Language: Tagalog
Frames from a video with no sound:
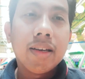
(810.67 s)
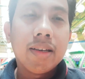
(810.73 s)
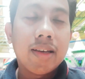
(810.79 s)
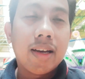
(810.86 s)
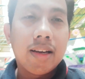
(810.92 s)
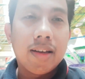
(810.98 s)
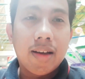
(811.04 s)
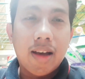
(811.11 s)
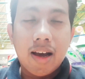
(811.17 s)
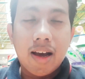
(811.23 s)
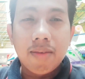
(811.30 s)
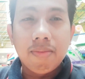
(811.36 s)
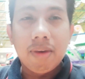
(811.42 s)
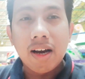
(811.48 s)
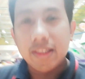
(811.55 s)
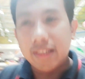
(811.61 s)
Yan, uh,
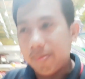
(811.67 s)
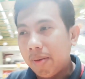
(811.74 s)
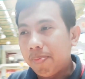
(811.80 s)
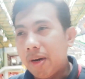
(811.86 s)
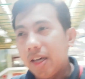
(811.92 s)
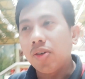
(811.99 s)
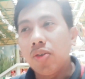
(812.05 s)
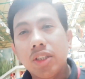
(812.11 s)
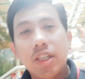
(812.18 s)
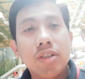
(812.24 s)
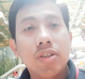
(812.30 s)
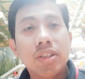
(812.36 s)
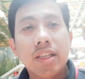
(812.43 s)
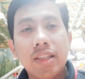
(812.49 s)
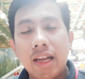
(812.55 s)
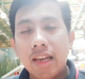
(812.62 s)
mga katek, papakita ko sa
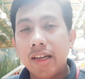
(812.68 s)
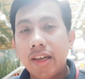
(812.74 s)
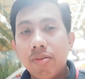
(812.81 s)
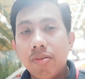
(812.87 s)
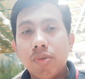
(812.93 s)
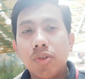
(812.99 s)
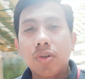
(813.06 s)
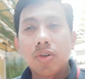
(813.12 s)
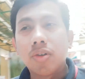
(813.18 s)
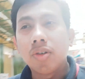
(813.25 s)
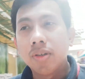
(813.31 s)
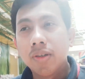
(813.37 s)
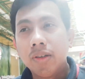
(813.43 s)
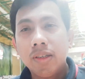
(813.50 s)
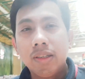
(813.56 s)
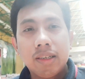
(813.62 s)
inyo saan nakalagay yung motor.
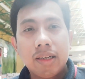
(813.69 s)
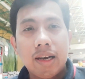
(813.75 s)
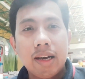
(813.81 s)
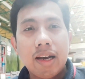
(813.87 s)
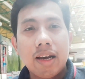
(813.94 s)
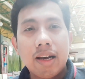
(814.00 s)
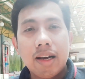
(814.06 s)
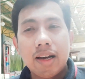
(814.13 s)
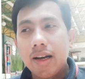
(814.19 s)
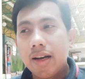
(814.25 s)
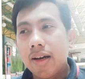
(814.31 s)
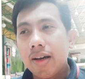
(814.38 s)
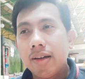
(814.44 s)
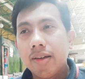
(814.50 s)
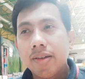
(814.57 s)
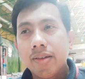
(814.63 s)
Kaya,
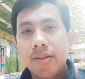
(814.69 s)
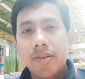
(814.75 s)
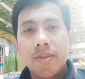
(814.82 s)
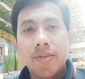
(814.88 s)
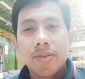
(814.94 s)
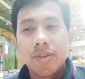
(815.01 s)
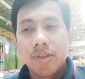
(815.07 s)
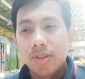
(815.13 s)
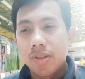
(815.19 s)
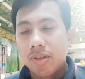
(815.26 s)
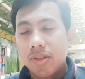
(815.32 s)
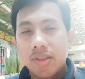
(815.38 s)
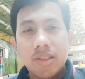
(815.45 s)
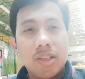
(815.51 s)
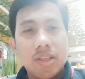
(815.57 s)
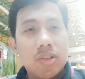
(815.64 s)

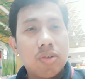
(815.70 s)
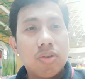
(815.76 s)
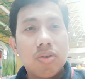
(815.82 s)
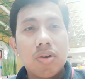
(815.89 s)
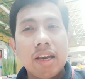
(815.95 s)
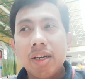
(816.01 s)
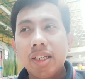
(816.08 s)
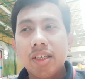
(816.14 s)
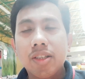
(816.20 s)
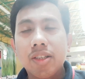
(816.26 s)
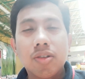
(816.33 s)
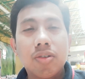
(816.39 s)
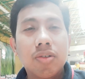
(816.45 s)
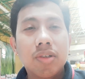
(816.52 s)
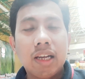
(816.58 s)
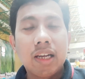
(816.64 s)
hindi ko kaya mag-isa
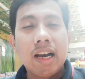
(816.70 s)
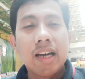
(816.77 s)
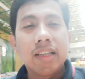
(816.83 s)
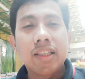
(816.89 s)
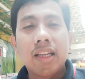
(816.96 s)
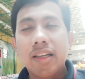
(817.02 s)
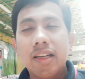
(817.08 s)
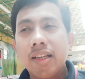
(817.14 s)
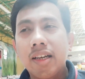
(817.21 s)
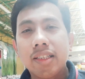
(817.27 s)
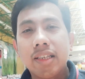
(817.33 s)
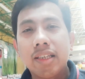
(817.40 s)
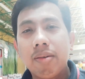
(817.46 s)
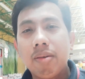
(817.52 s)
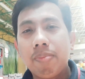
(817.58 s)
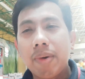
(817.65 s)
to. Kailangan talaga ng
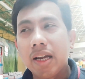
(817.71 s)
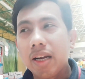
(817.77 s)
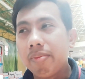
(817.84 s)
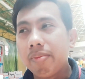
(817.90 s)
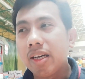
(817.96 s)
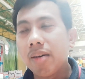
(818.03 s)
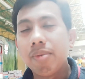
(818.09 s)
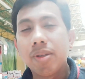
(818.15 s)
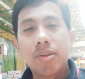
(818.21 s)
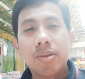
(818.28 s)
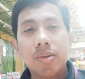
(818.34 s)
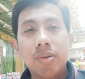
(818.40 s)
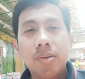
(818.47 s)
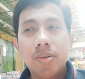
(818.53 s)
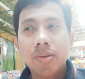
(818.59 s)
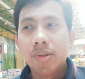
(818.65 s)
kasama para may kabit
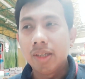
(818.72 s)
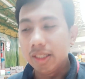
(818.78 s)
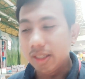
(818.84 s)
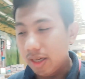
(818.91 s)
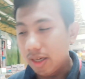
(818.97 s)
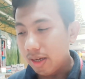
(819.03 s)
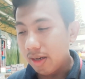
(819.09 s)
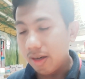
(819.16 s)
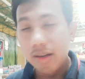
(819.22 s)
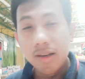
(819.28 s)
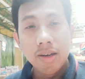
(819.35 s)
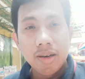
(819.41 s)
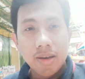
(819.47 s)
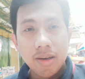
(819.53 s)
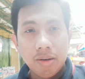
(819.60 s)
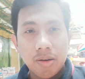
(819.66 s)
to. Kasi,
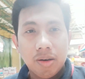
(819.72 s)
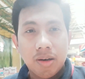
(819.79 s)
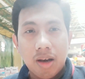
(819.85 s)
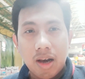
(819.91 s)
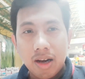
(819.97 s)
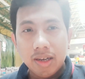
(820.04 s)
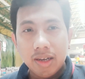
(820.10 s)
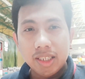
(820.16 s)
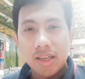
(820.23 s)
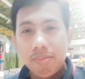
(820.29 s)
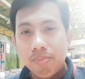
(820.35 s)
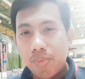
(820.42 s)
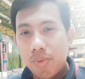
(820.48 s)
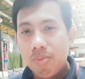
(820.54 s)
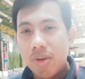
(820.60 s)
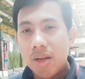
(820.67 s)
ang isa kong
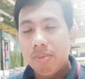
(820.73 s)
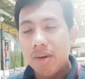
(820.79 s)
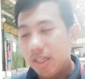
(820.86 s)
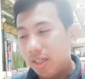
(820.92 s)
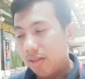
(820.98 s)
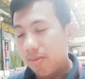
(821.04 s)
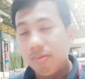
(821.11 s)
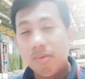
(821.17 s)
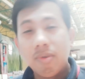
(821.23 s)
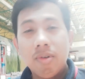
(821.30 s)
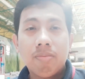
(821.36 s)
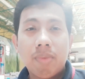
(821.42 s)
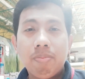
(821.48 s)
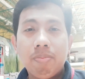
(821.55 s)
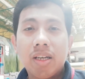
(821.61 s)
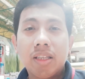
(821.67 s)
problema is,
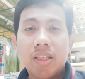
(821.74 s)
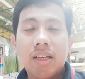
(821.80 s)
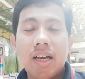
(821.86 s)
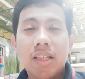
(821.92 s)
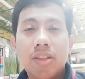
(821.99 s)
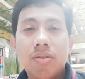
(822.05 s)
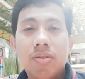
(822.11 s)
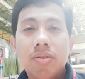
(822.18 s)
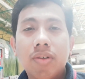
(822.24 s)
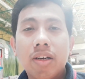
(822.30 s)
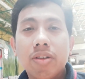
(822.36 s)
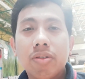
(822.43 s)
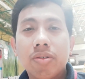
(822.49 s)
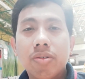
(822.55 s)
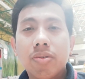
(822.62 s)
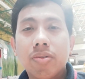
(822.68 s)
mabigat nga tong
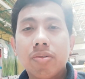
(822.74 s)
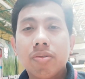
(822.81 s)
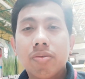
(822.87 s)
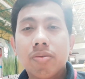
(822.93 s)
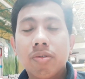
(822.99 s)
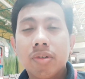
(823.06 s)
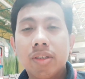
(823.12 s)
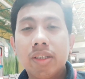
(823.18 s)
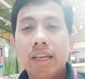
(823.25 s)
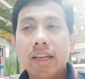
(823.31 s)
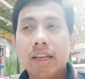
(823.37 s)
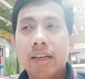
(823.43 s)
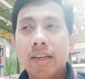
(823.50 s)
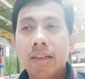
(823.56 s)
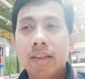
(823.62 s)
ano, yung gear.